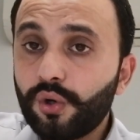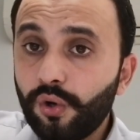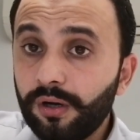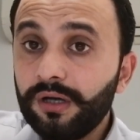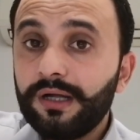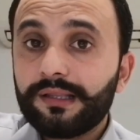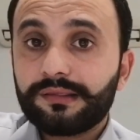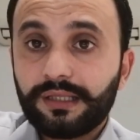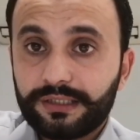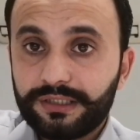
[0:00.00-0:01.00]
को
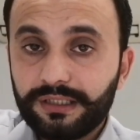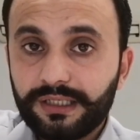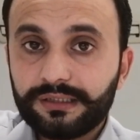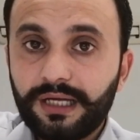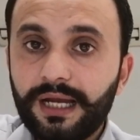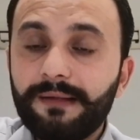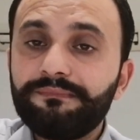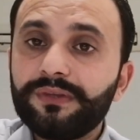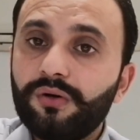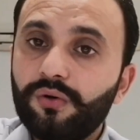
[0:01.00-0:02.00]
सक्शन करता है
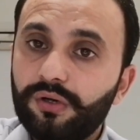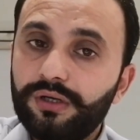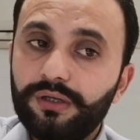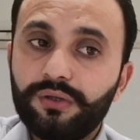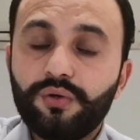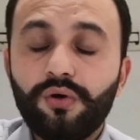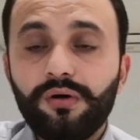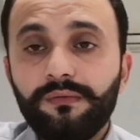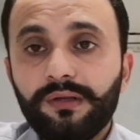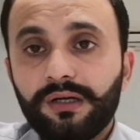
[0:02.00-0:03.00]
और
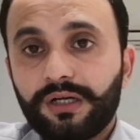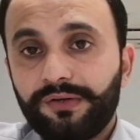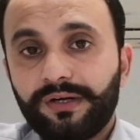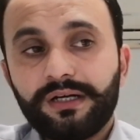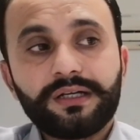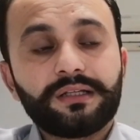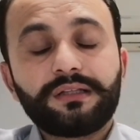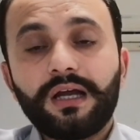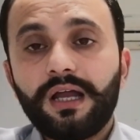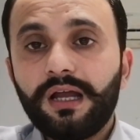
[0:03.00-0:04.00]
इनको कन्वर्ट
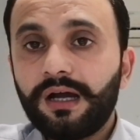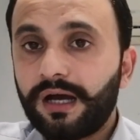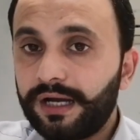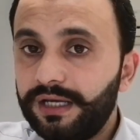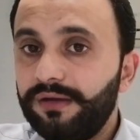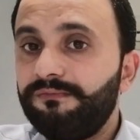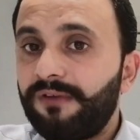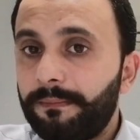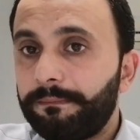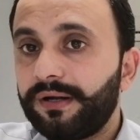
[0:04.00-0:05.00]
करता है हाई
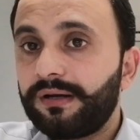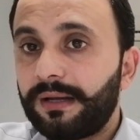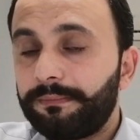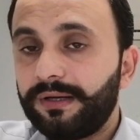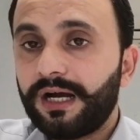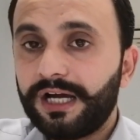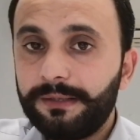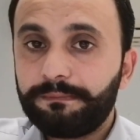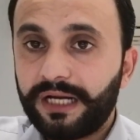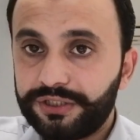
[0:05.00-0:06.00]
वेपर
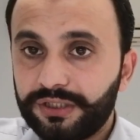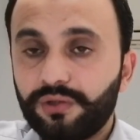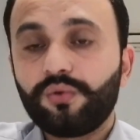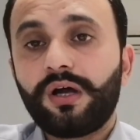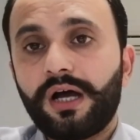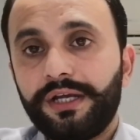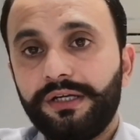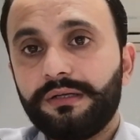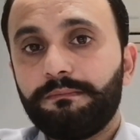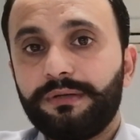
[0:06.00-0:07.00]
हाई प्रेशर और
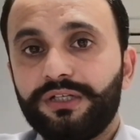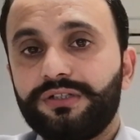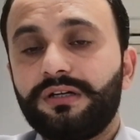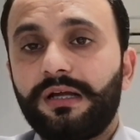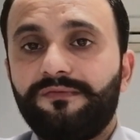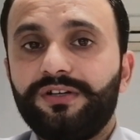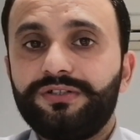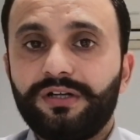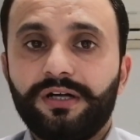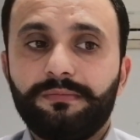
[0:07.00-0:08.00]
हाई टेम्परेचर
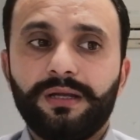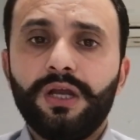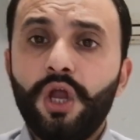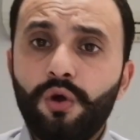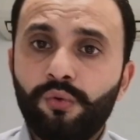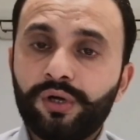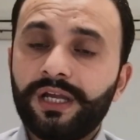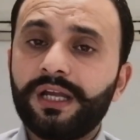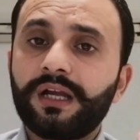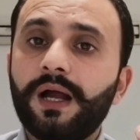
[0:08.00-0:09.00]
रेफ्रिजरेंट में वो
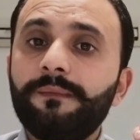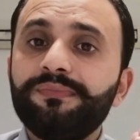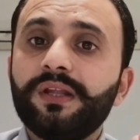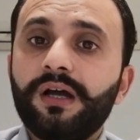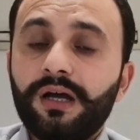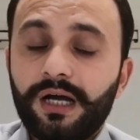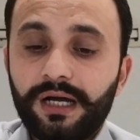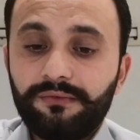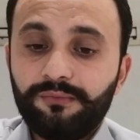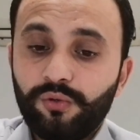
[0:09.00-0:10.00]
कहेगा
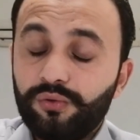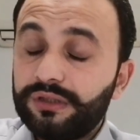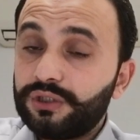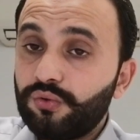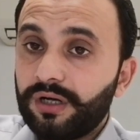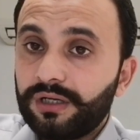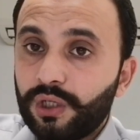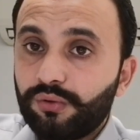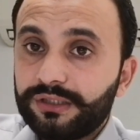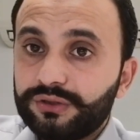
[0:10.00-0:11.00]
वो उससे जो
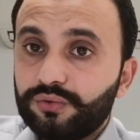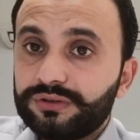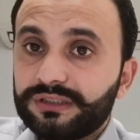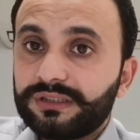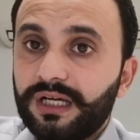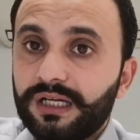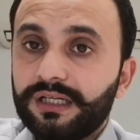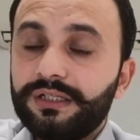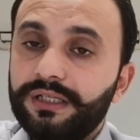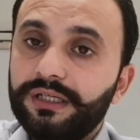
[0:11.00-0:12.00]
अगला क्वेश्चन हो सकता है
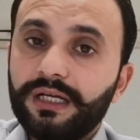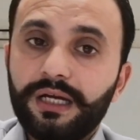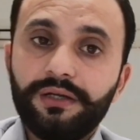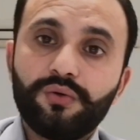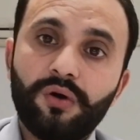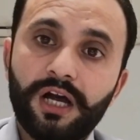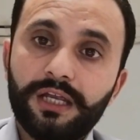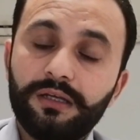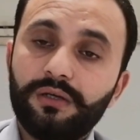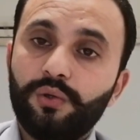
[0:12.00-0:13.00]
कि ठीक है इनको
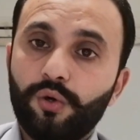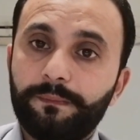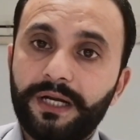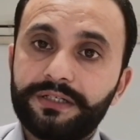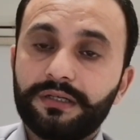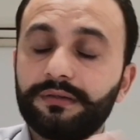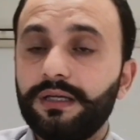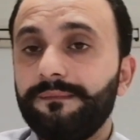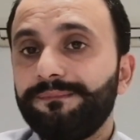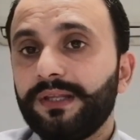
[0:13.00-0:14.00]
हाई लो प्रेशर
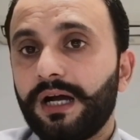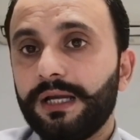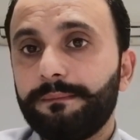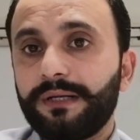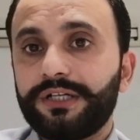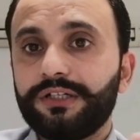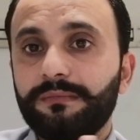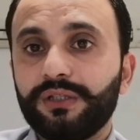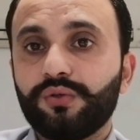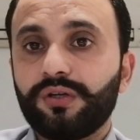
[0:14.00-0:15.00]
से हाई
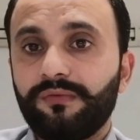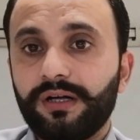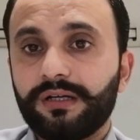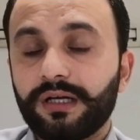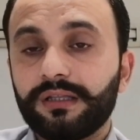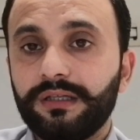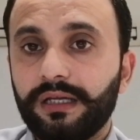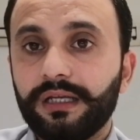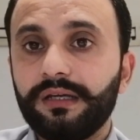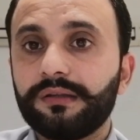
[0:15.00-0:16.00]
प्रेशर में तो कन्वर्ट
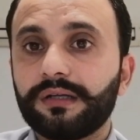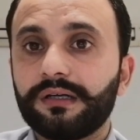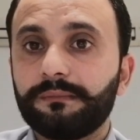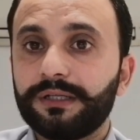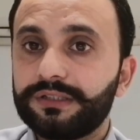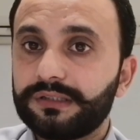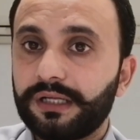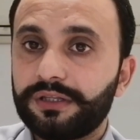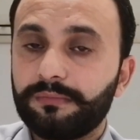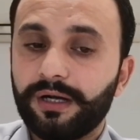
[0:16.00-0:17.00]
दिया लेकिन इसका टेम्परेचर
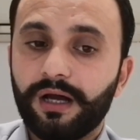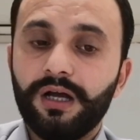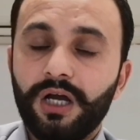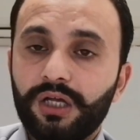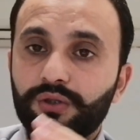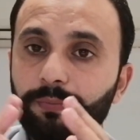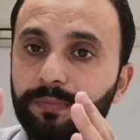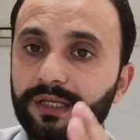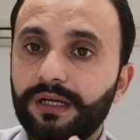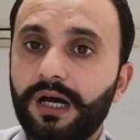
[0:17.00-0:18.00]
कैसे बढ़ा तो
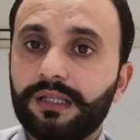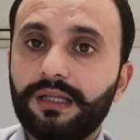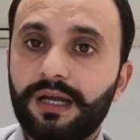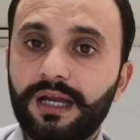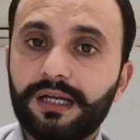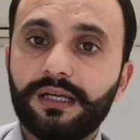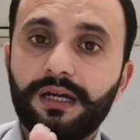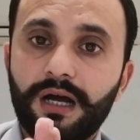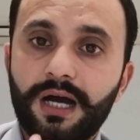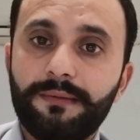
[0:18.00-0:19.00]
फिर आता है
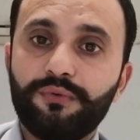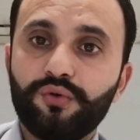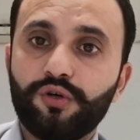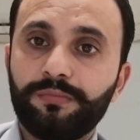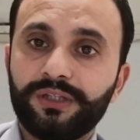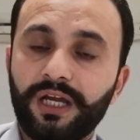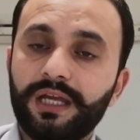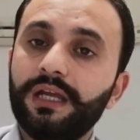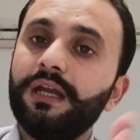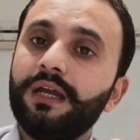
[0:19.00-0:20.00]
कि आप उनको
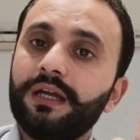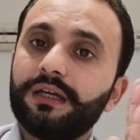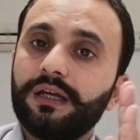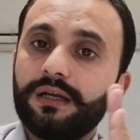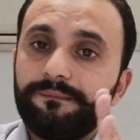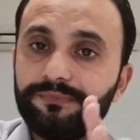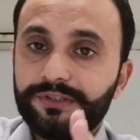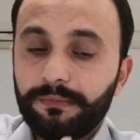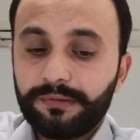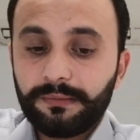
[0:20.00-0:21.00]
बताएं कि
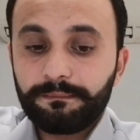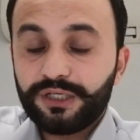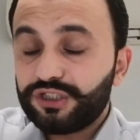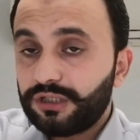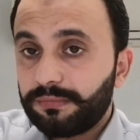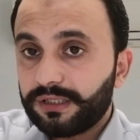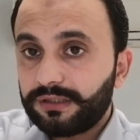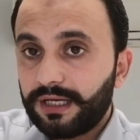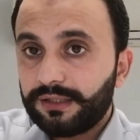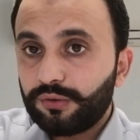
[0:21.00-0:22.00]
जब टेम्परेचर
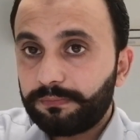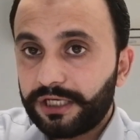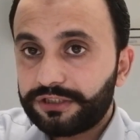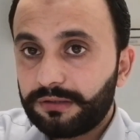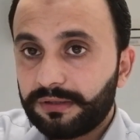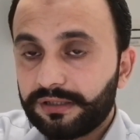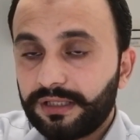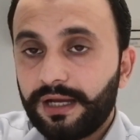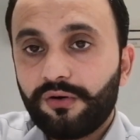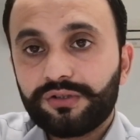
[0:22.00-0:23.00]
बढ़ता है तो प्रेशर
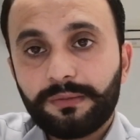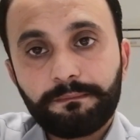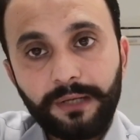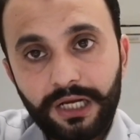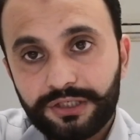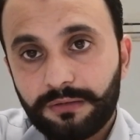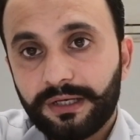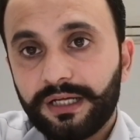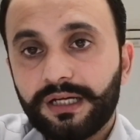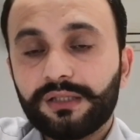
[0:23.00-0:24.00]
बढ़ता है और जब प्रेशर
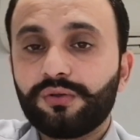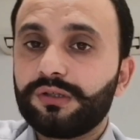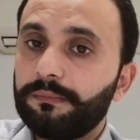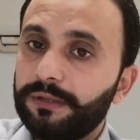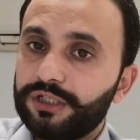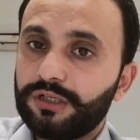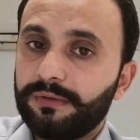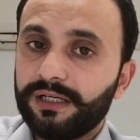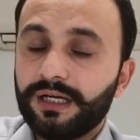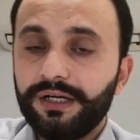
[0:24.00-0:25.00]
बढ़ेगा तो
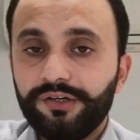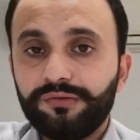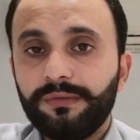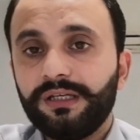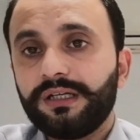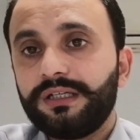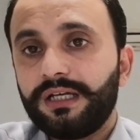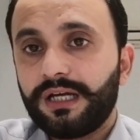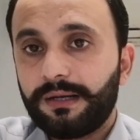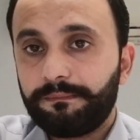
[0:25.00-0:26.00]
टेम्परेचर बढ़ेगा इट्स मीन कि
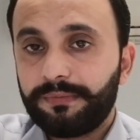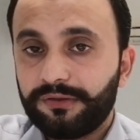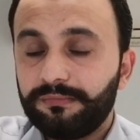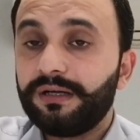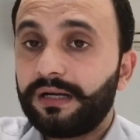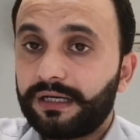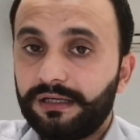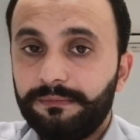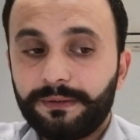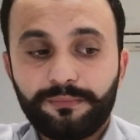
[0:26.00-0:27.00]
ये आपस में
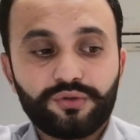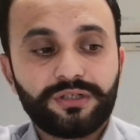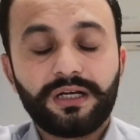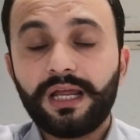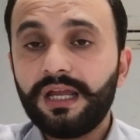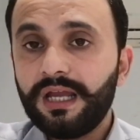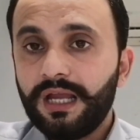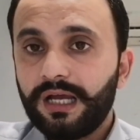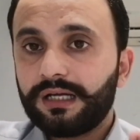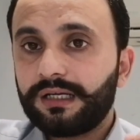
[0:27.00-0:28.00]
डायरेक्टली प्रपोर्शनल है
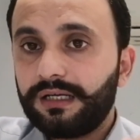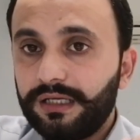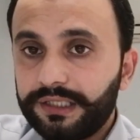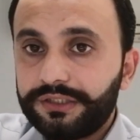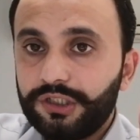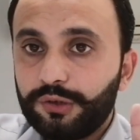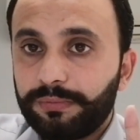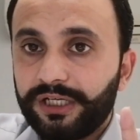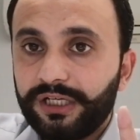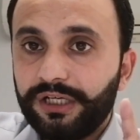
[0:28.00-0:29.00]
अगर एक
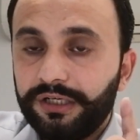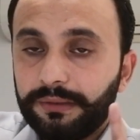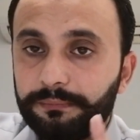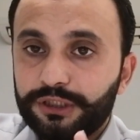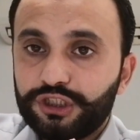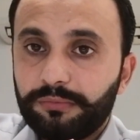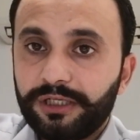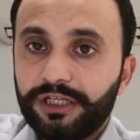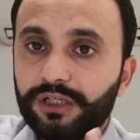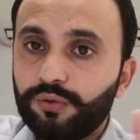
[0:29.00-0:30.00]
चीज़ बढ़ेगी टेम्परेचर
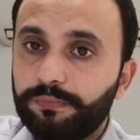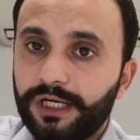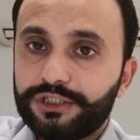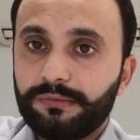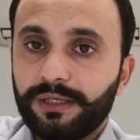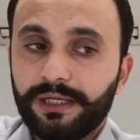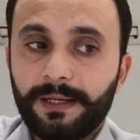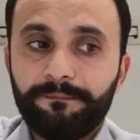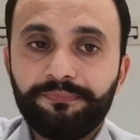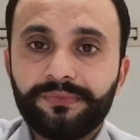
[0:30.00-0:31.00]
बढ़ेगा तो प्रेशर
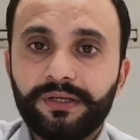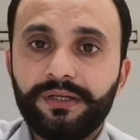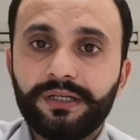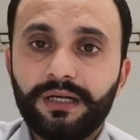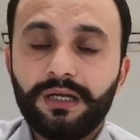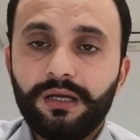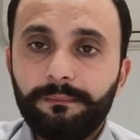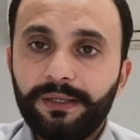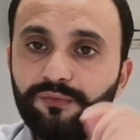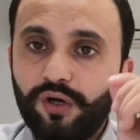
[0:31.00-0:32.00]
बढ़ेगा ठीक है
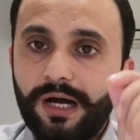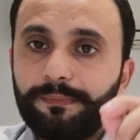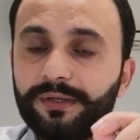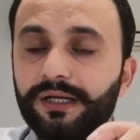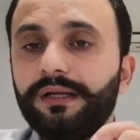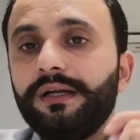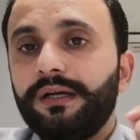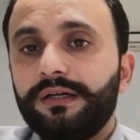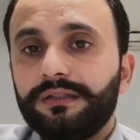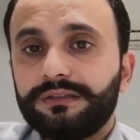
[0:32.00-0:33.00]
फिर वो आपके
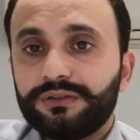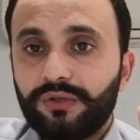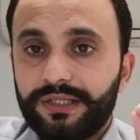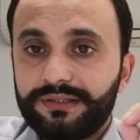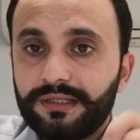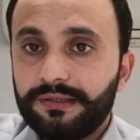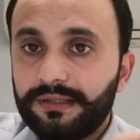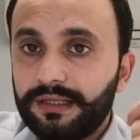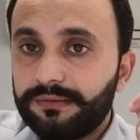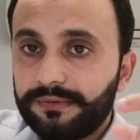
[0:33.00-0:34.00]
क्वेश्चन
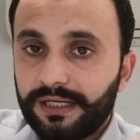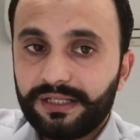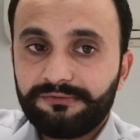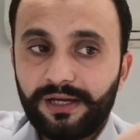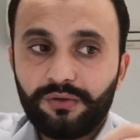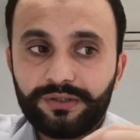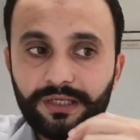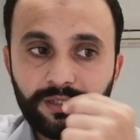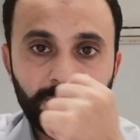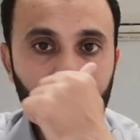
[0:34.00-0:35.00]
से सेटिस्फाई हो
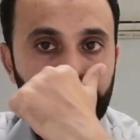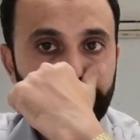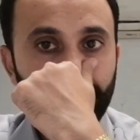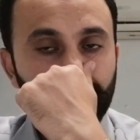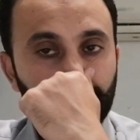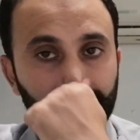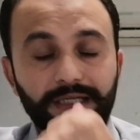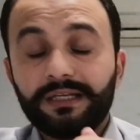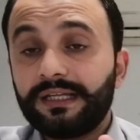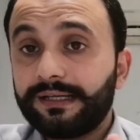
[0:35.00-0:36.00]
जाएगा अब फिर
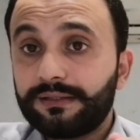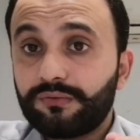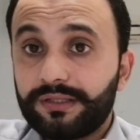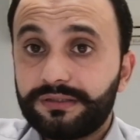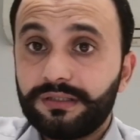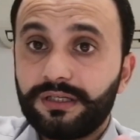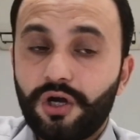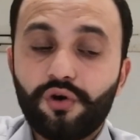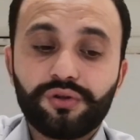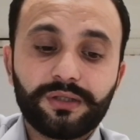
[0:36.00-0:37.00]
उससे नेक्स्ट क्वेश्चन
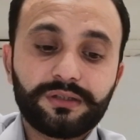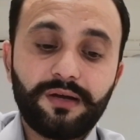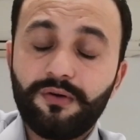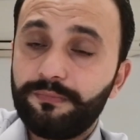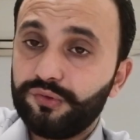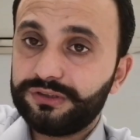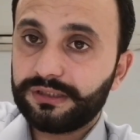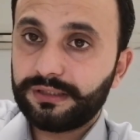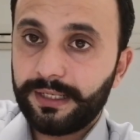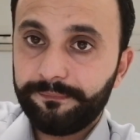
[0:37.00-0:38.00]
क्या हो सकता है वो पूछ
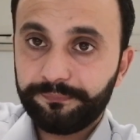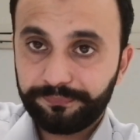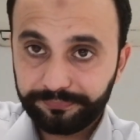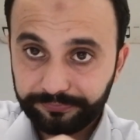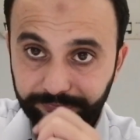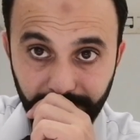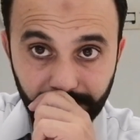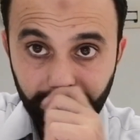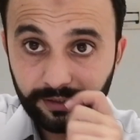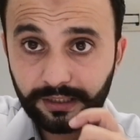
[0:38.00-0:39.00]
सकता है
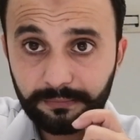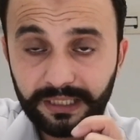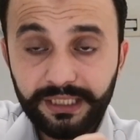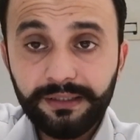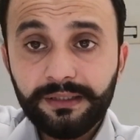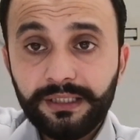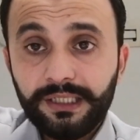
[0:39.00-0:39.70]
कि भाई